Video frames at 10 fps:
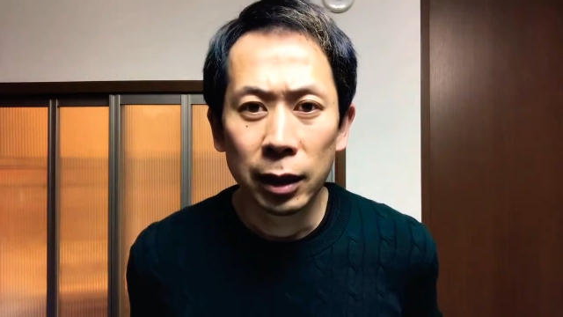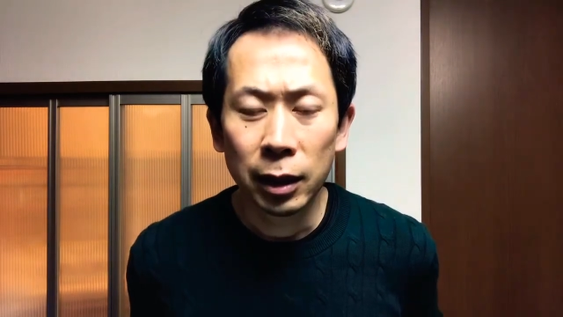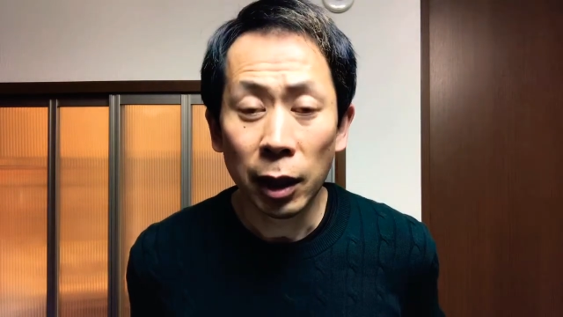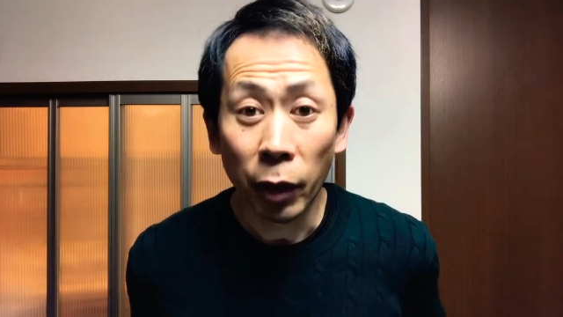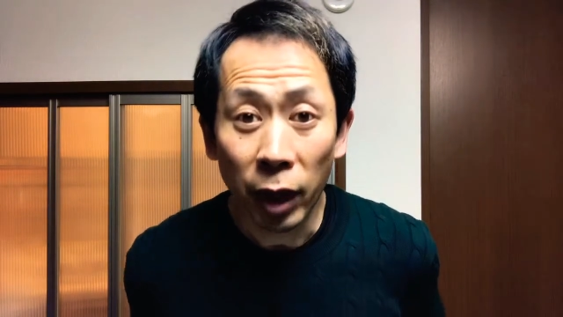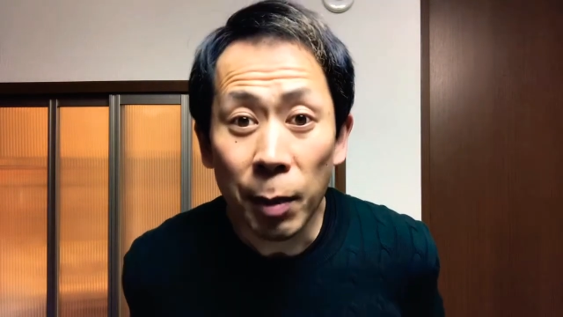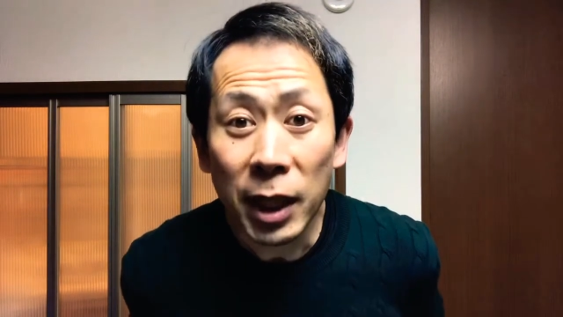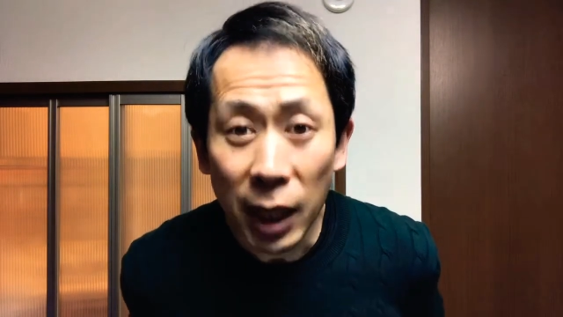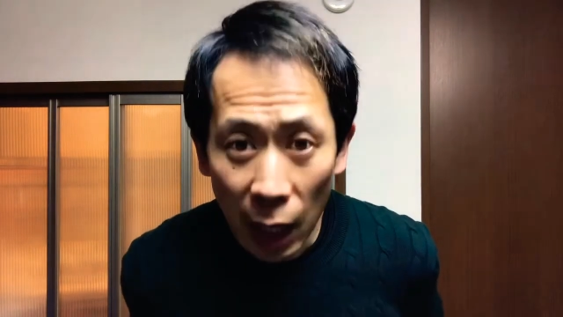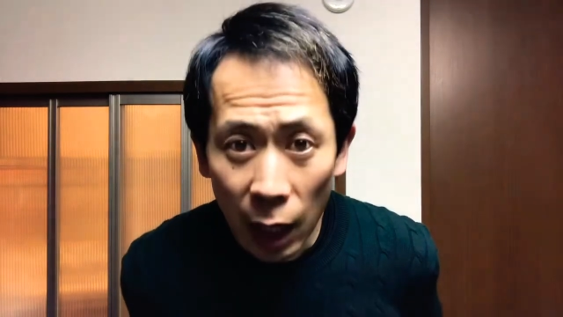ちゃんと行きま
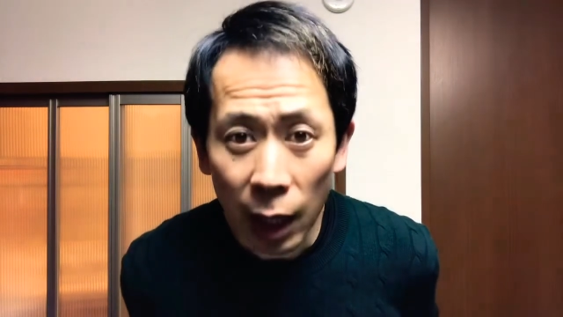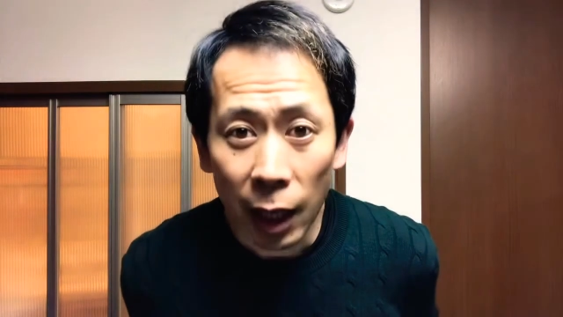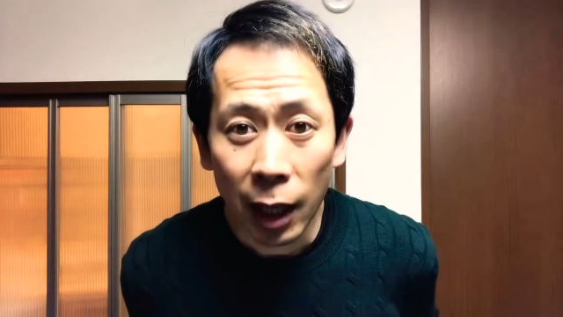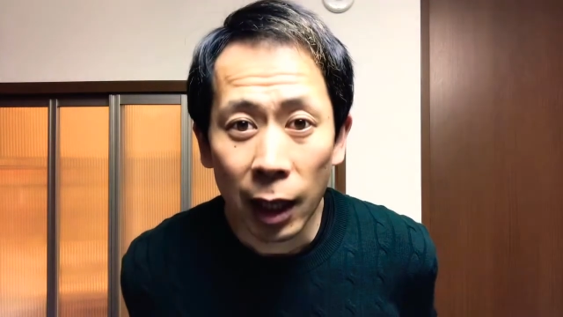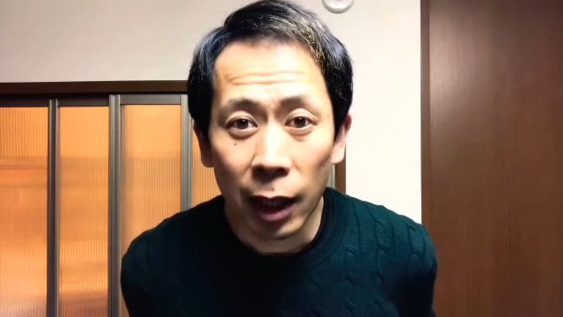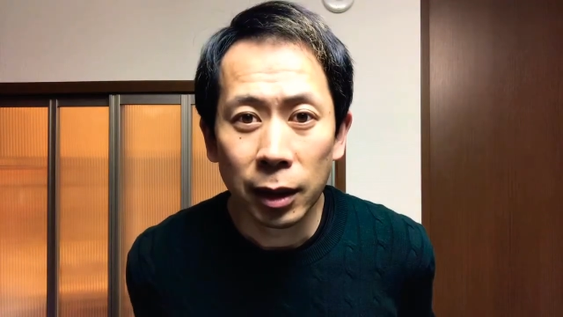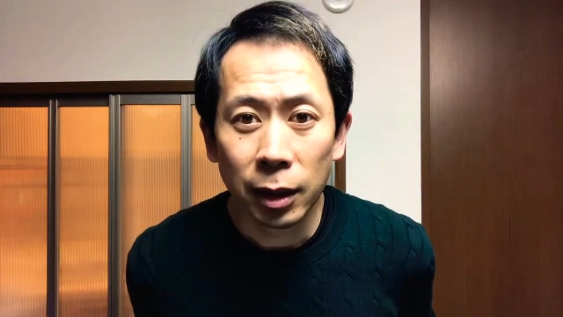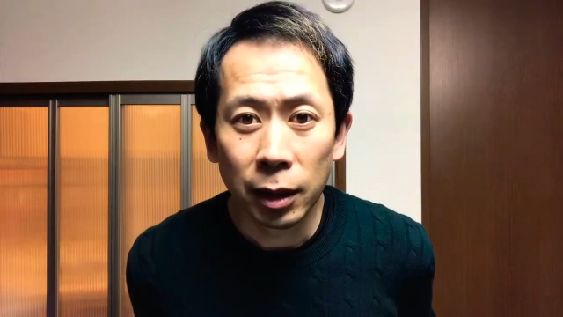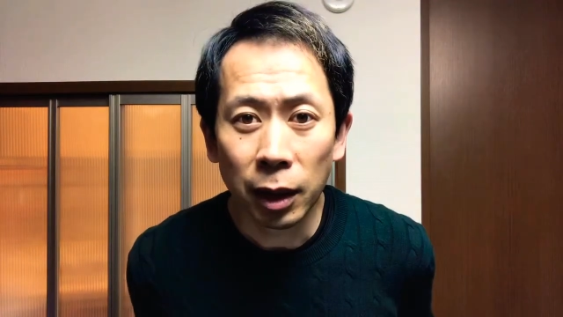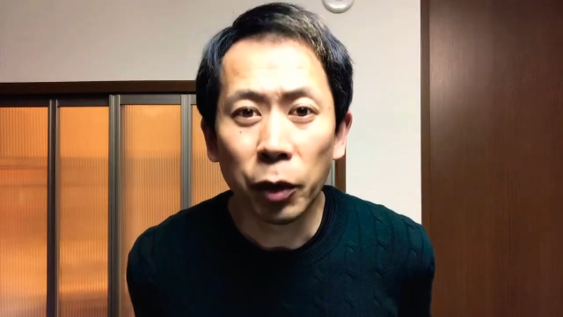した
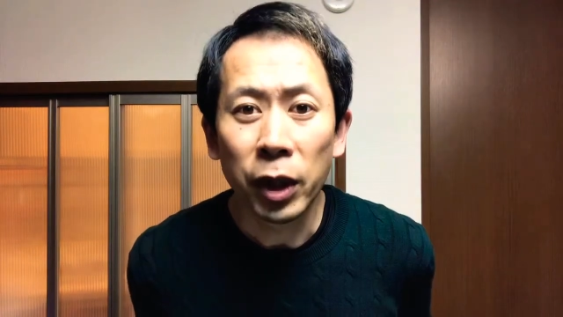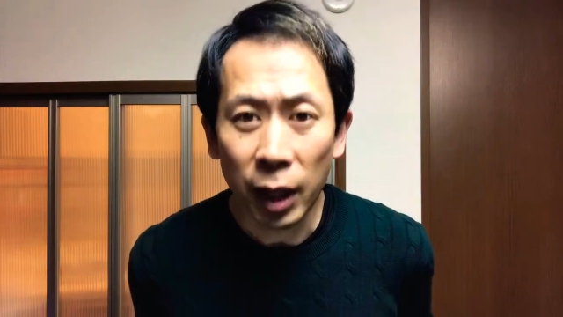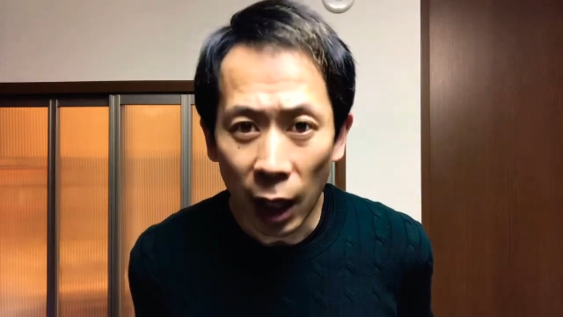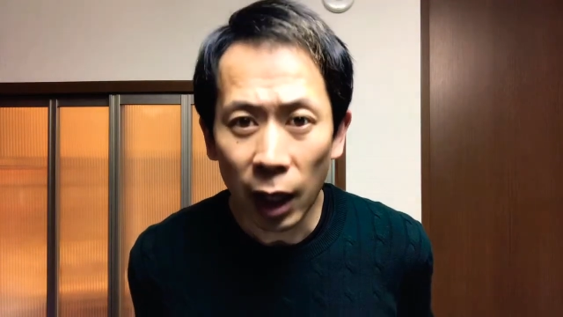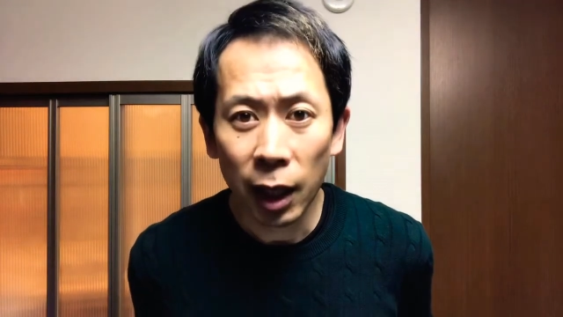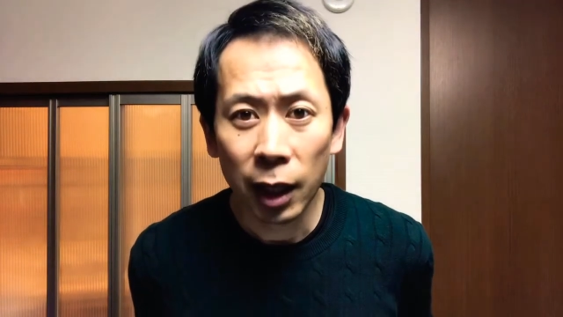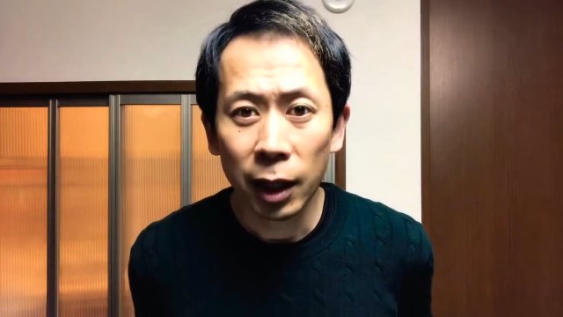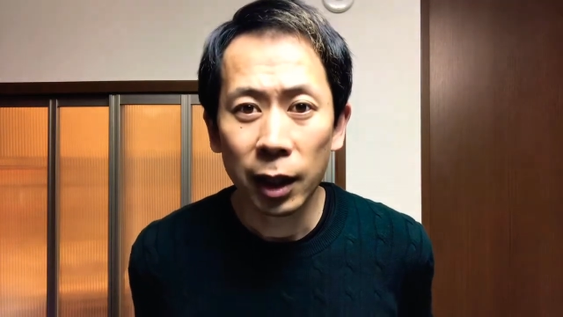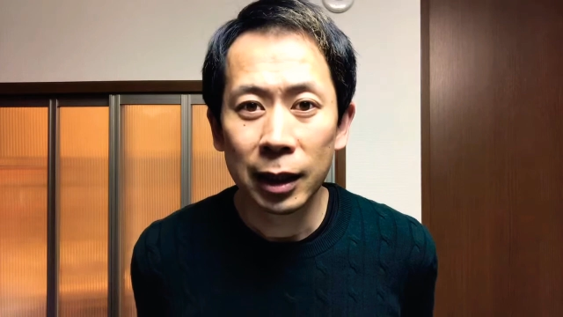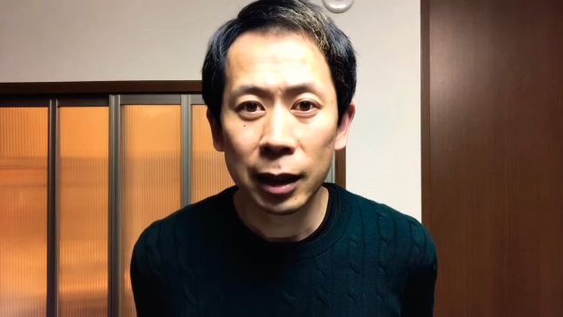ちゃんと行った
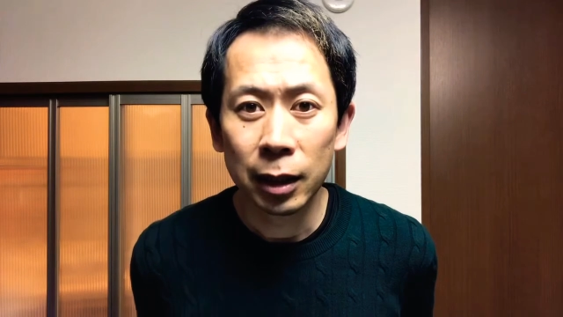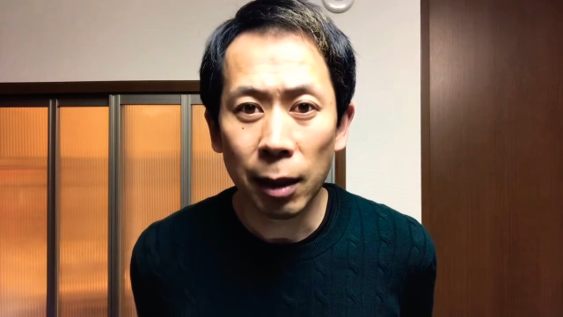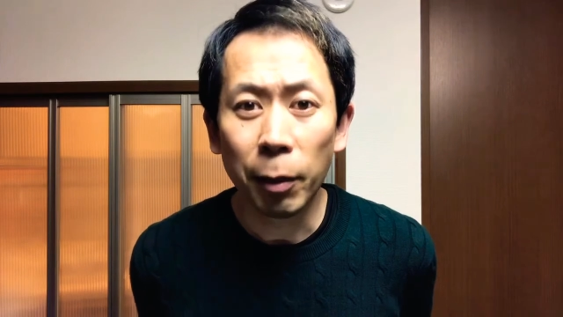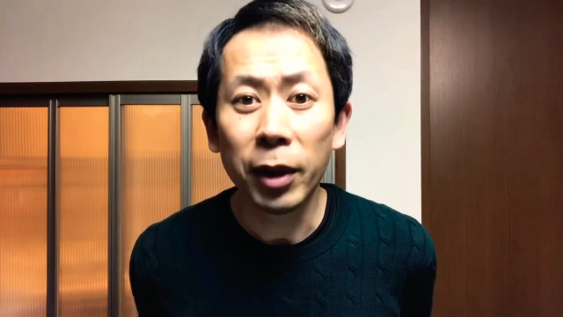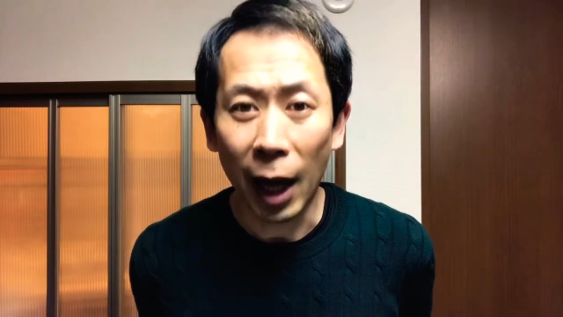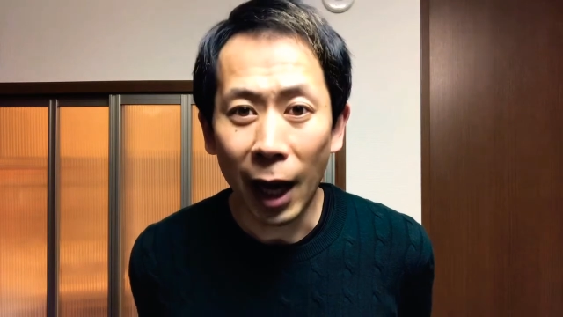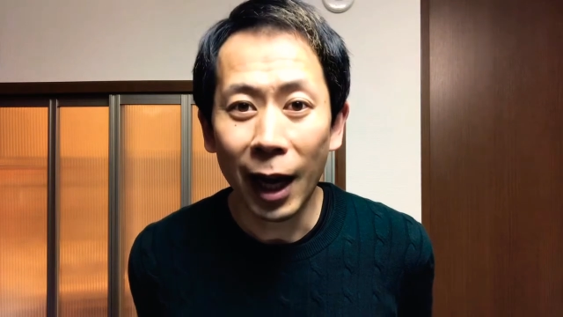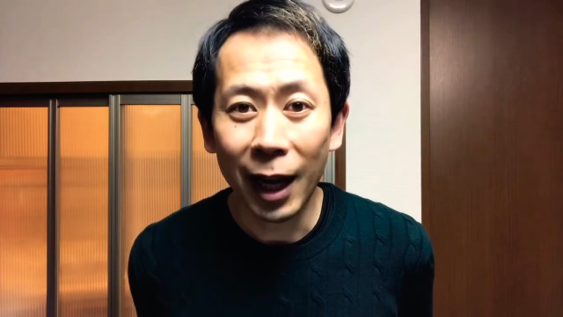サボった